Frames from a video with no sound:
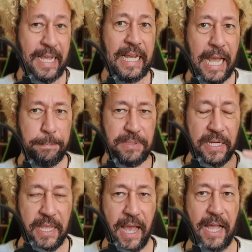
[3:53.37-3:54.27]

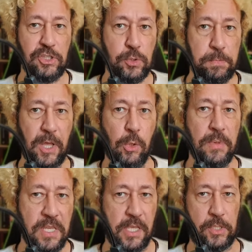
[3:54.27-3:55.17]
capitaneados pelo
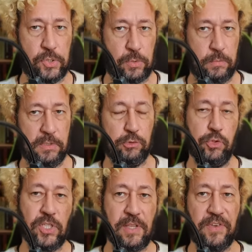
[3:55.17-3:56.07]
ministro da
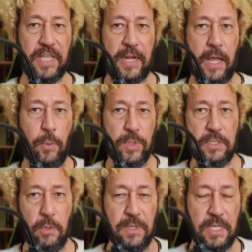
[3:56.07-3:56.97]
Justiça Federal, o
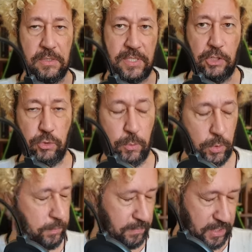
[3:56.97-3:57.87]
então ministro Sérgio
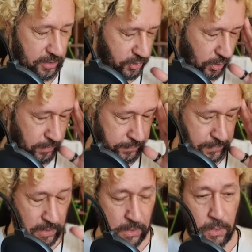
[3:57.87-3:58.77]
Moro, ministro, ó,
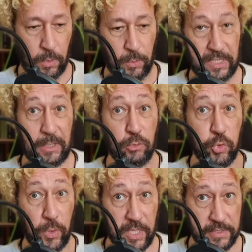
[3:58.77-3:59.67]
o então
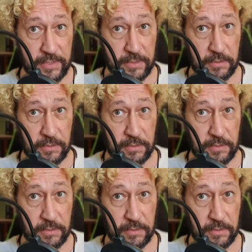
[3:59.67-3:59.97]
juiz,